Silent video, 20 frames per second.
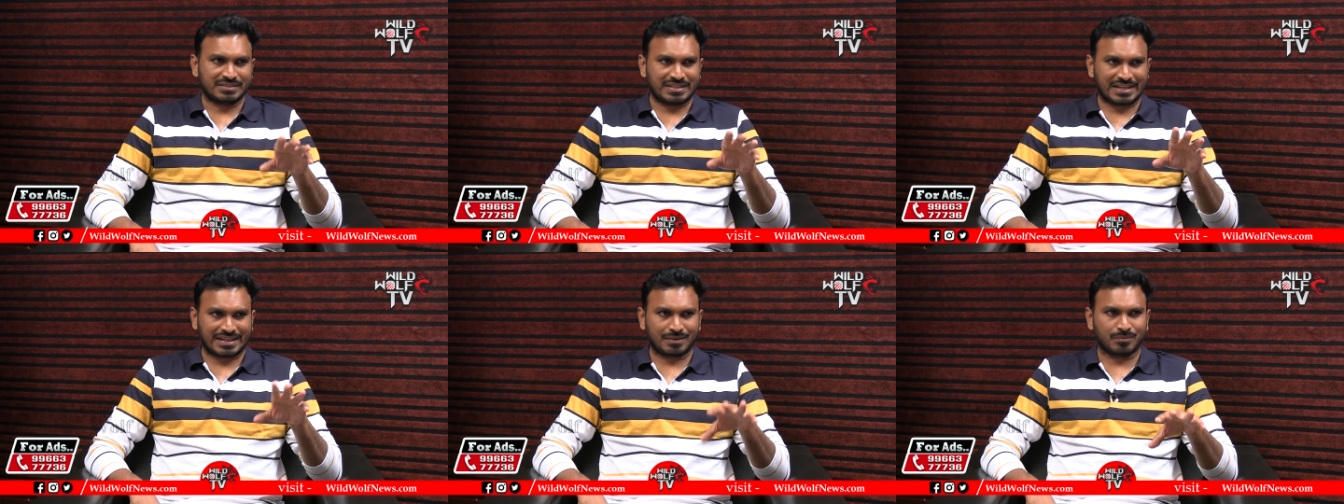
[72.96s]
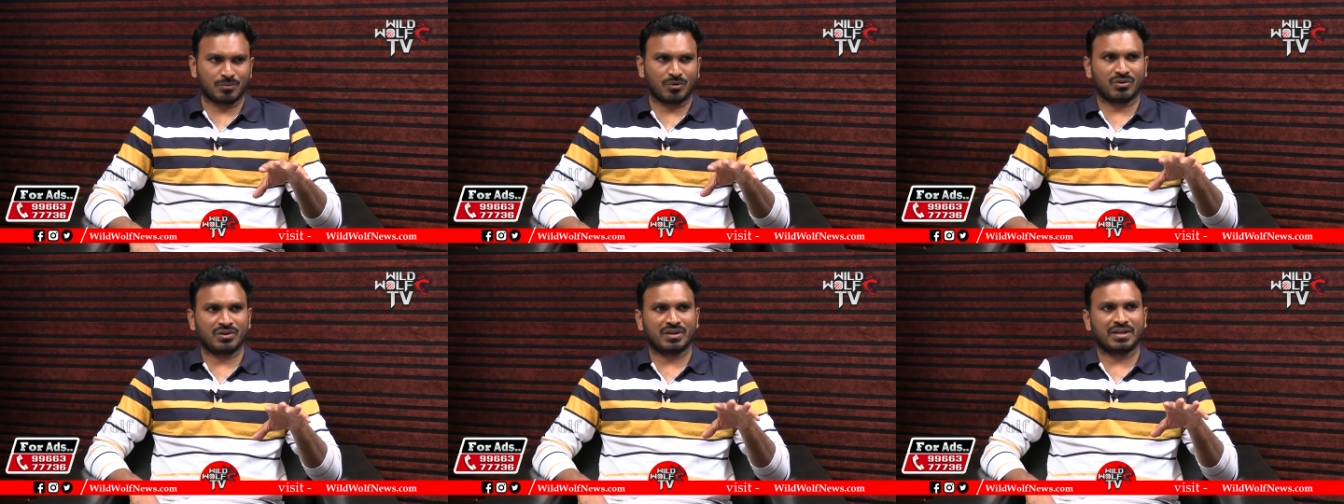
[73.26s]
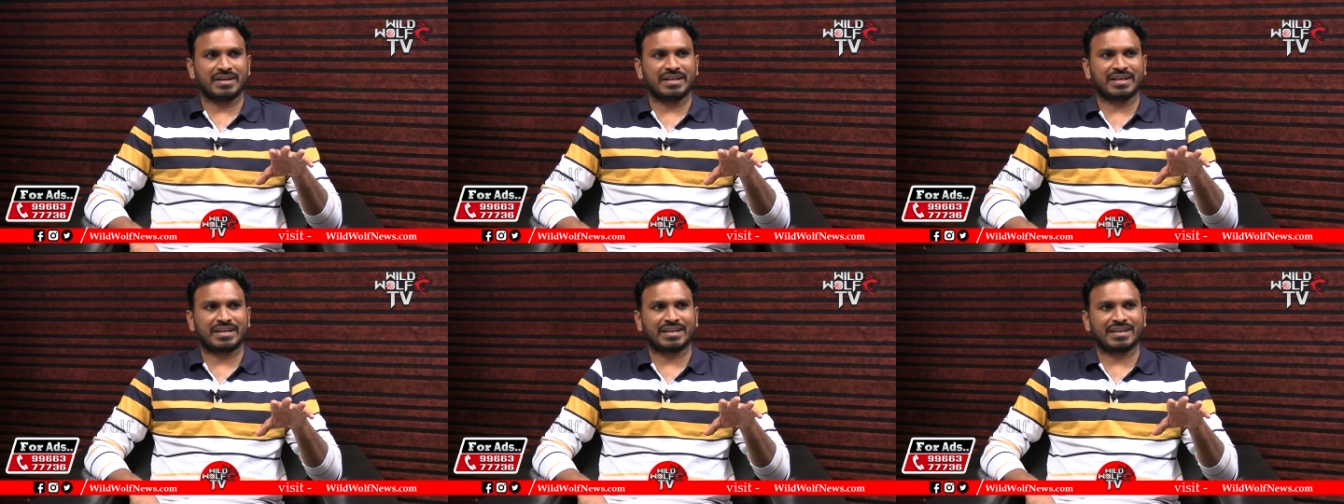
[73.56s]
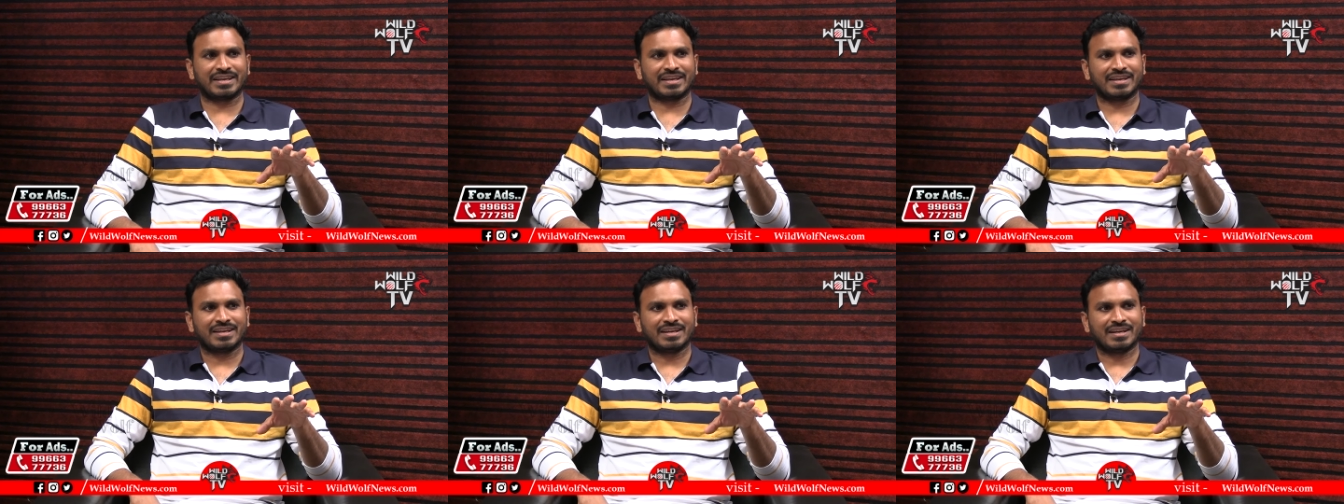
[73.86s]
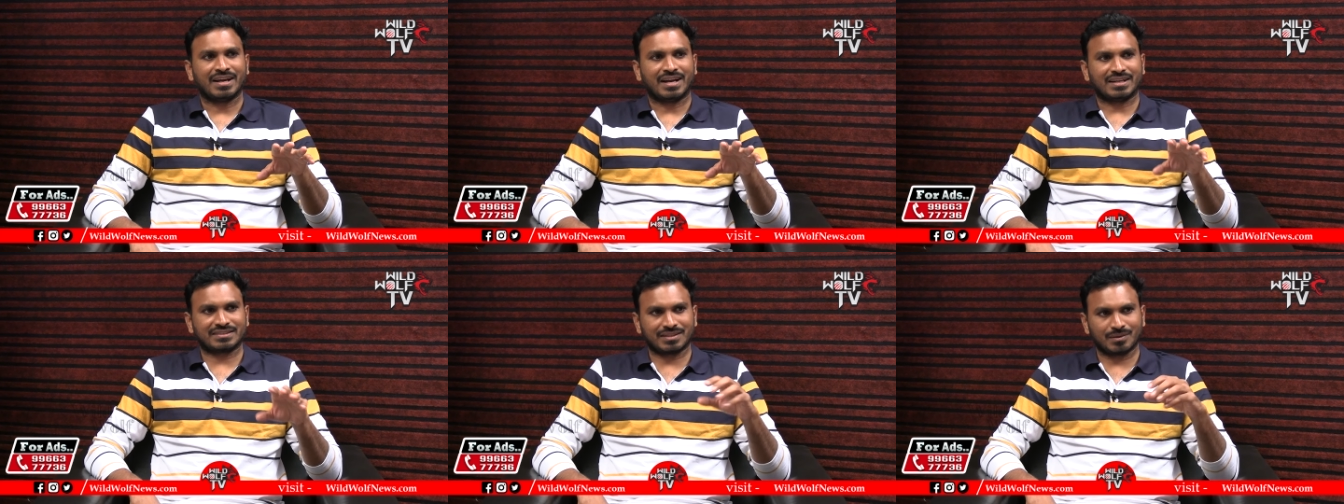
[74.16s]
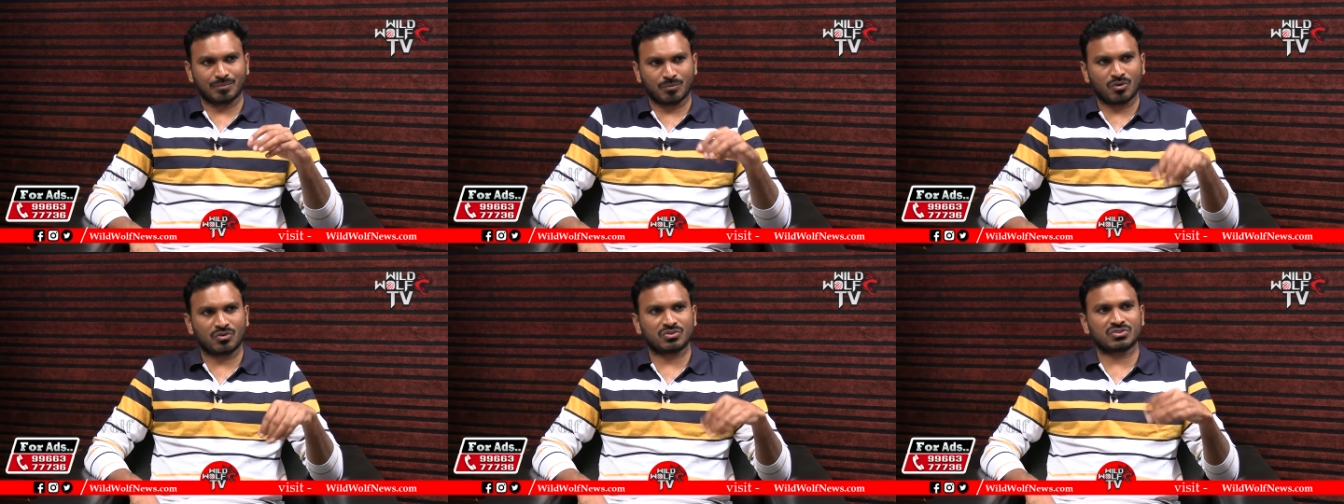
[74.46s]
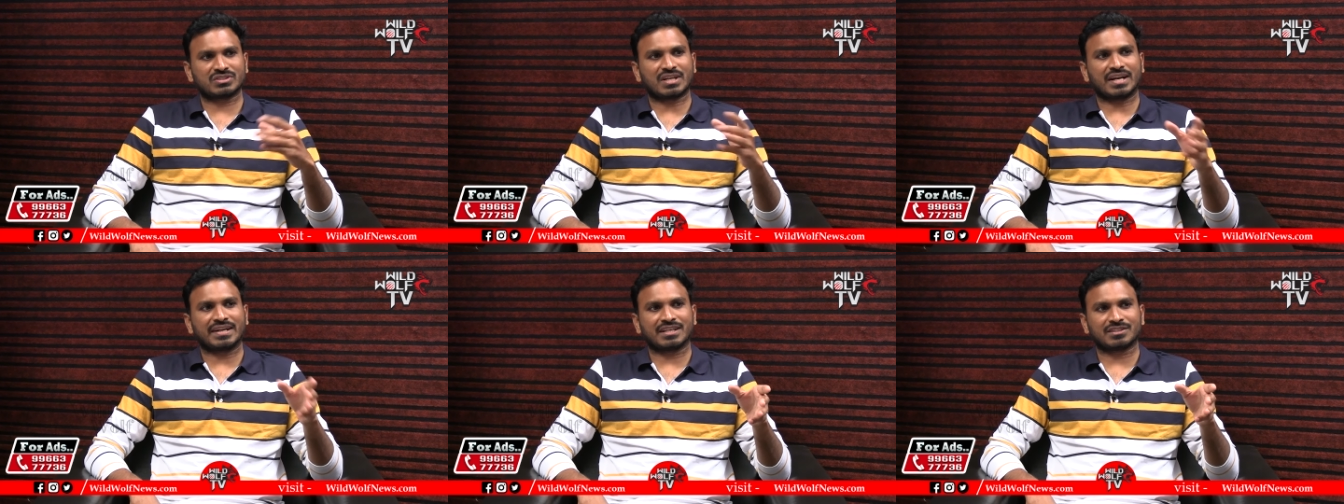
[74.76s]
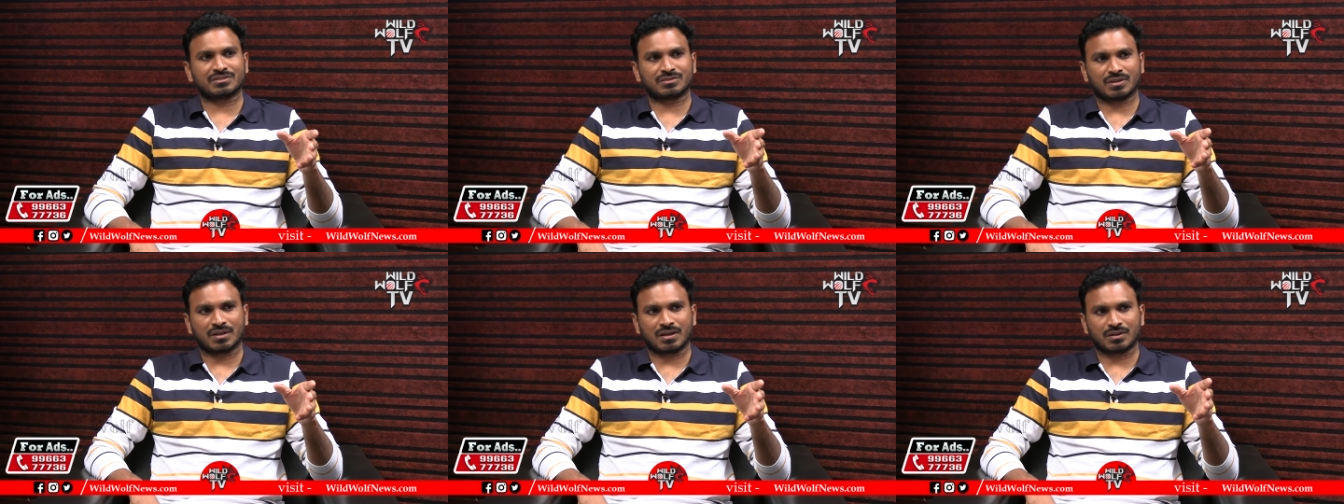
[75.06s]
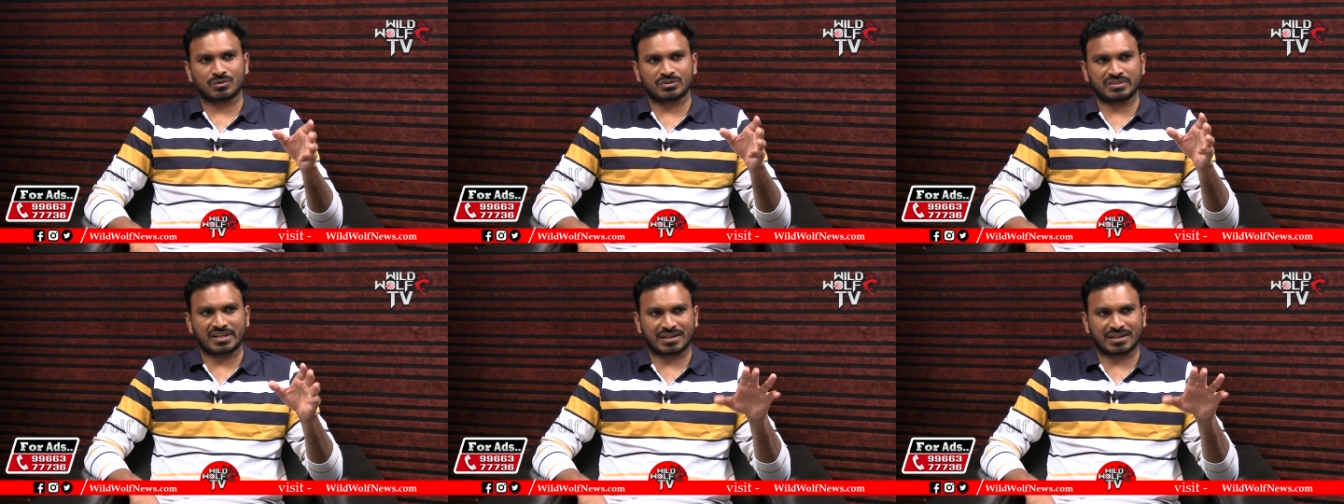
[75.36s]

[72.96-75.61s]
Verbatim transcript: జగన్మోహన్ రెడ్డికి అసలు మొహం చాటేస్తున్నారు